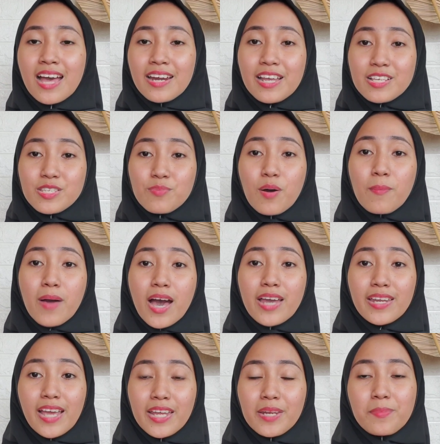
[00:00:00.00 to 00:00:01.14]
Dan semua
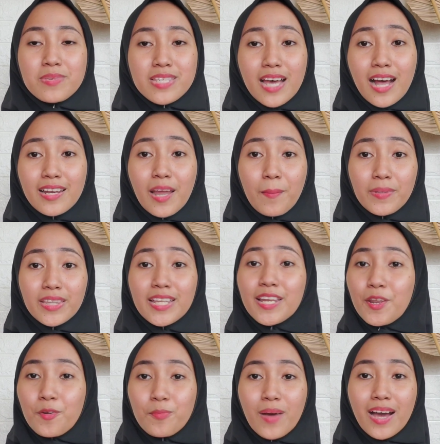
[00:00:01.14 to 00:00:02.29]
bahannya ini bisa kalian dapetin
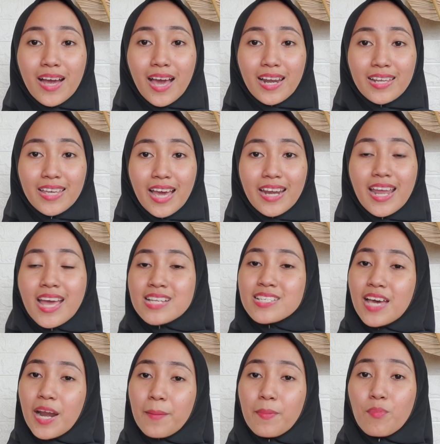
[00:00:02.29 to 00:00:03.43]
di rumah kalian.
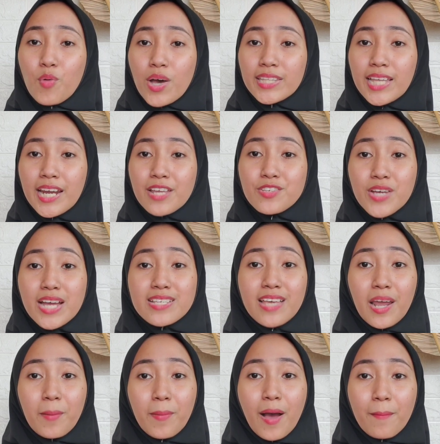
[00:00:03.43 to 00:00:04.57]
Cara pembuatan dan juga
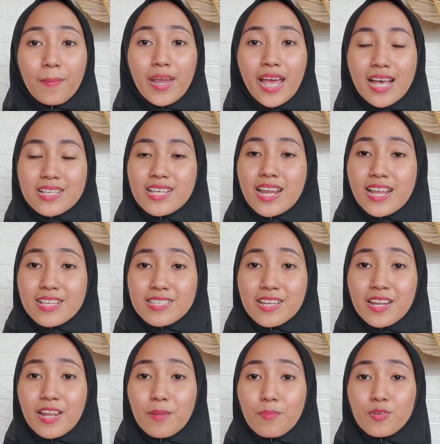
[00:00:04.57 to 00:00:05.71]
cara pengaplikasiannya
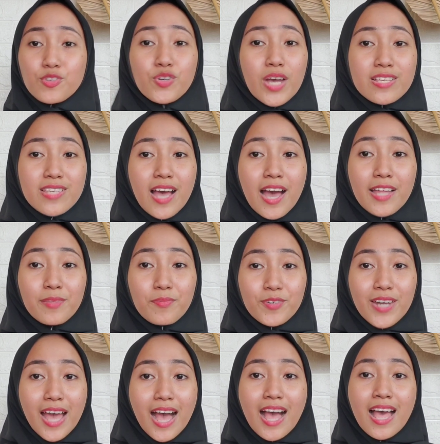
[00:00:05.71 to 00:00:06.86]
sendiri pun juga sangat
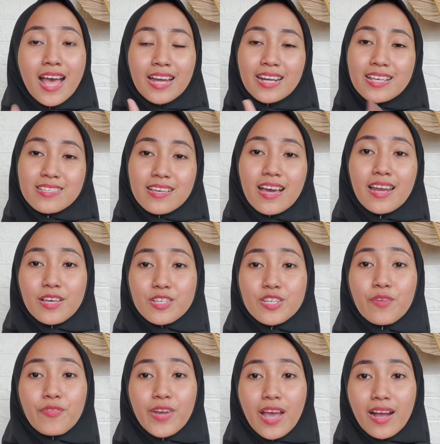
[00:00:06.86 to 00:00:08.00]
mudah. Dan sekaligus
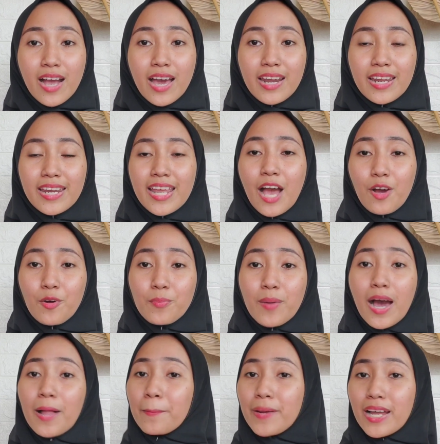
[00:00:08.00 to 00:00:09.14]
di video aku hari ini aku
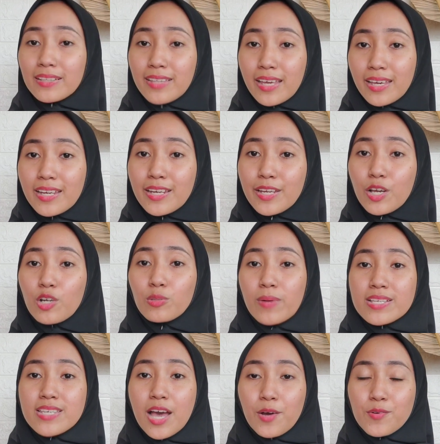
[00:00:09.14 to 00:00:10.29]
bakal praktekin di kulit
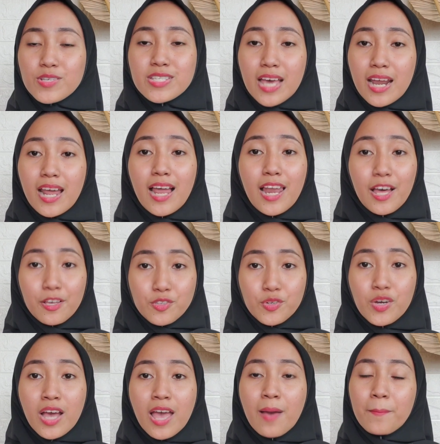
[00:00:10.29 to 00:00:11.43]
wajah aku secara langsung,
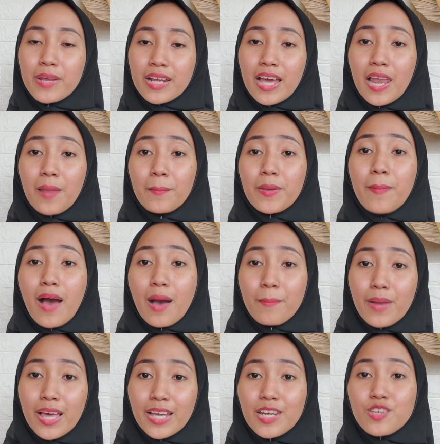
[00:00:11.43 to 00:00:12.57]
berikan lebih paham
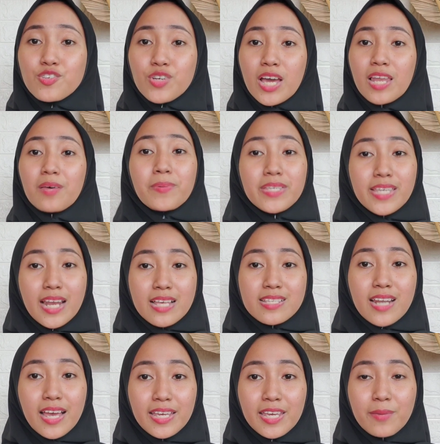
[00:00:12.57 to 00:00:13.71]
lagi dan juga lebih jelas
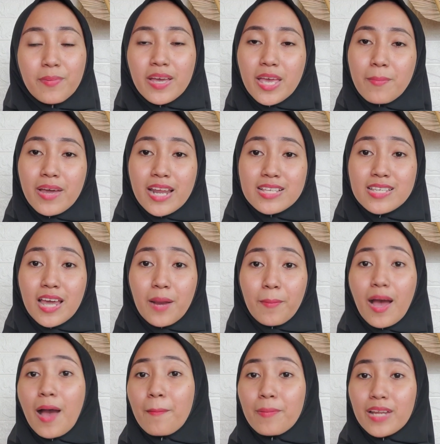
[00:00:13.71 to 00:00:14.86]
lagi bagaimana cara
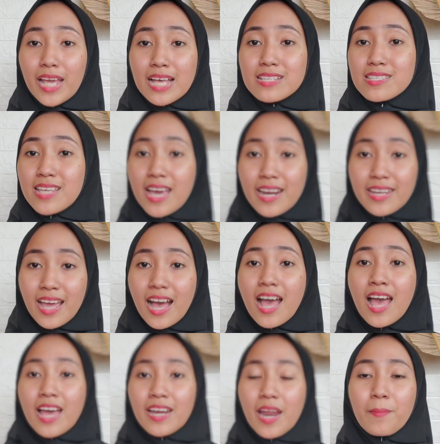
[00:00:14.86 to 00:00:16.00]
pengaplikasiannya
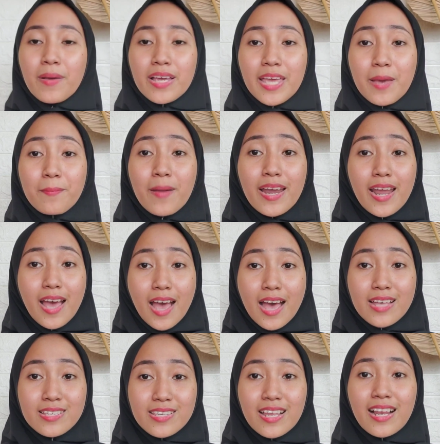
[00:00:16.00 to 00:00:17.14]
dan bagaimana
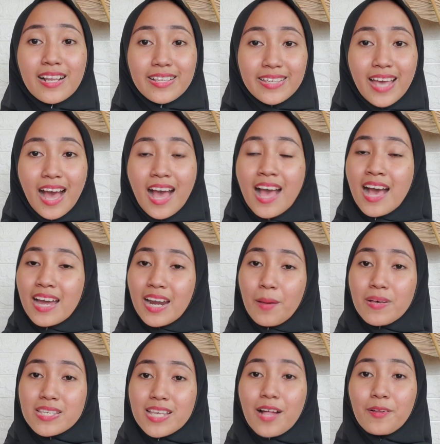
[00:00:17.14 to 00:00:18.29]
hasilnya. Nah,
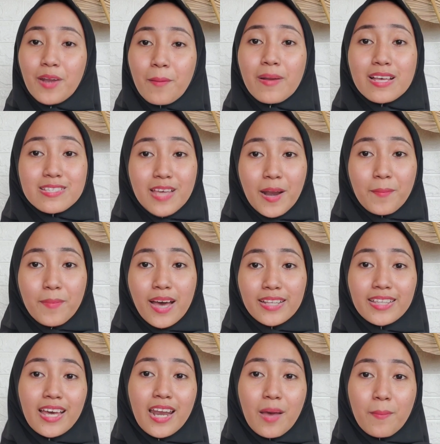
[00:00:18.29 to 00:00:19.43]
pastinya udah penasaran
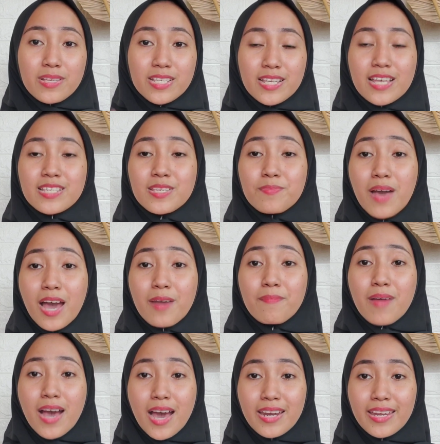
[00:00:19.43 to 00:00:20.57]
banget kan apa saja sih
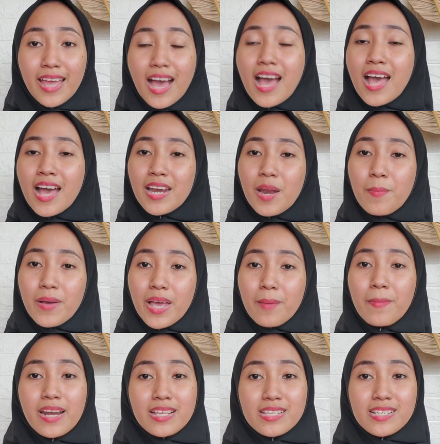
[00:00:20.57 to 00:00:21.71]
bahan-bahannya dan
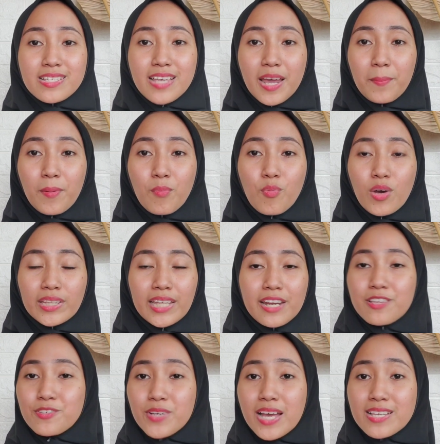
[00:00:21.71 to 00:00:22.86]
bagaimana sih cara pembuatan
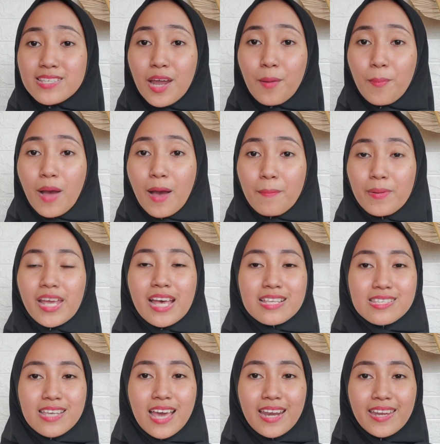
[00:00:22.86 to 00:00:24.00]
dan juga cara
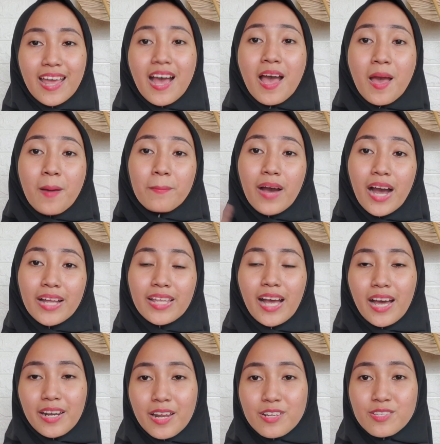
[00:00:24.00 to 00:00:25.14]
pengaplikasiannya. Makanya
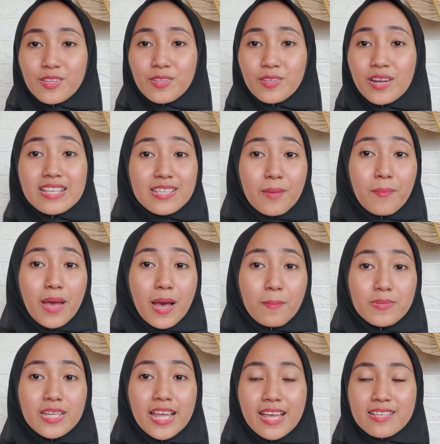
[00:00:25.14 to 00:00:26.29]
kan harus tonton sampai
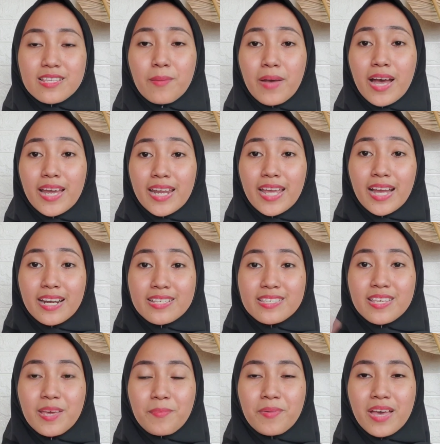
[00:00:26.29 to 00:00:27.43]
habis ya, yang sampai ada yang di
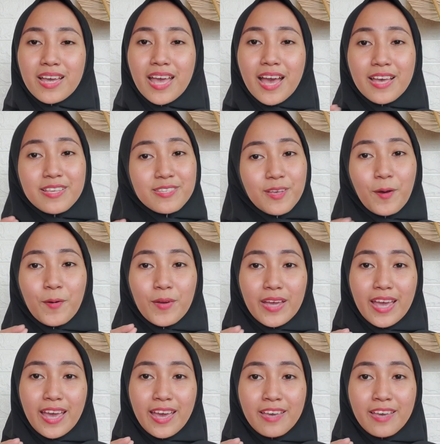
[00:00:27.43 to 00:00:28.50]
skip ya guys. Oke.